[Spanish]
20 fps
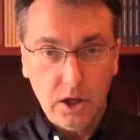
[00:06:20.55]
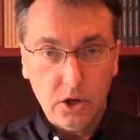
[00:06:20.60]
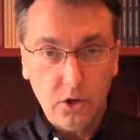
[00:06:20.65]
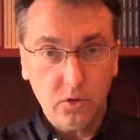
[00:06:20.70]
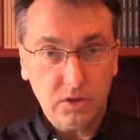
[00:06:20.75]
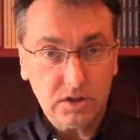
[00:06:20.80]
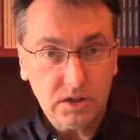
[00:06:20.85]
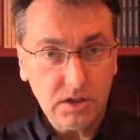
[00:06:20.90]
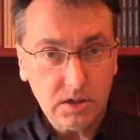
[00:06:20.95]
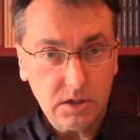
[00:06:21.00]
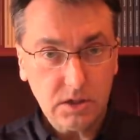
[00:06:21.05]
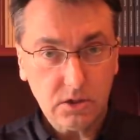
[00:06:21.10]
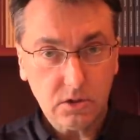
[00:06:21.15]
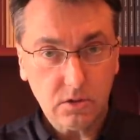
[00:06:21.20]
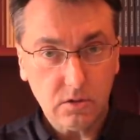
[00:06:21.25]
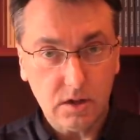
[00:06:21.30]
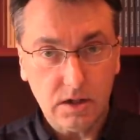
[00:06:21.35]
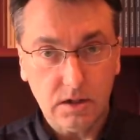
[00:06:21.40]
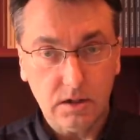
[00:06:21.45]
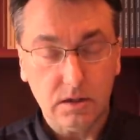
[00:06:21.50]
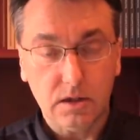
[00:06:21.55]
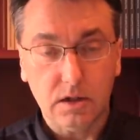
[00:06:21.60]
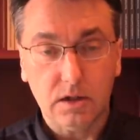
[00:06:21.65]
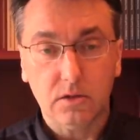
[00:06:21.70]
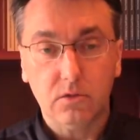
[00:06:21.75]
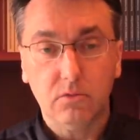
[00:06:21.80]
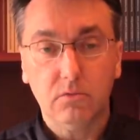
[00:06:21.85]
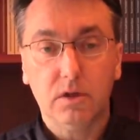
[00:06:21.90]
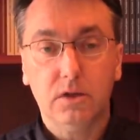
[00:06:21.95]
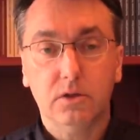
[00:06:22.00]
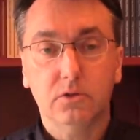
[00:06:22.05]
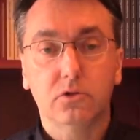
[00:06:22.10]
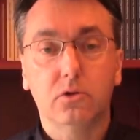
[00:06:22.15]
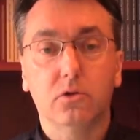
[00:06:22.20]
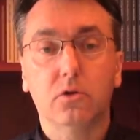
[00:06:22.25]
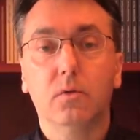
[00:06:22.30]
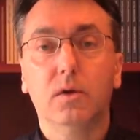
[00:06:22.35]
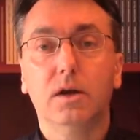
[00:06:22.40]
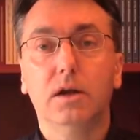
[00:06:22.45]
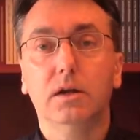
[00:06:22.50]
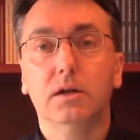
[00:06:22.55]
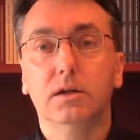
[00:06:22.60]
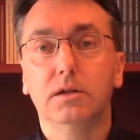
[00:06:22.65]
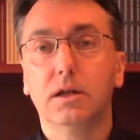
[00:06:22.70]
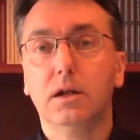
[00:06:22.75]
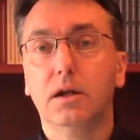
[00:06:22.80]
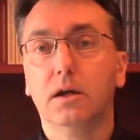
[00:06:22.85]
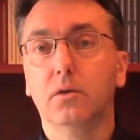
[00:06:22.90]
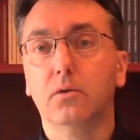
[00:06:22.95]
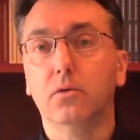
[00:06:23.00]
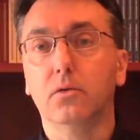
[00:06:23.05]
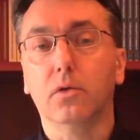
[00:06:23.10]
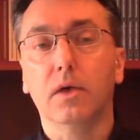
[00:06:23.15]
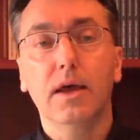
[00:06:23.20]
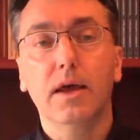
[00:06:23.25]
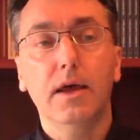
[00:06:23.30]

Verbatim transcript: No es, insisto, la literatura de Sor Juana Inés de la Cruz,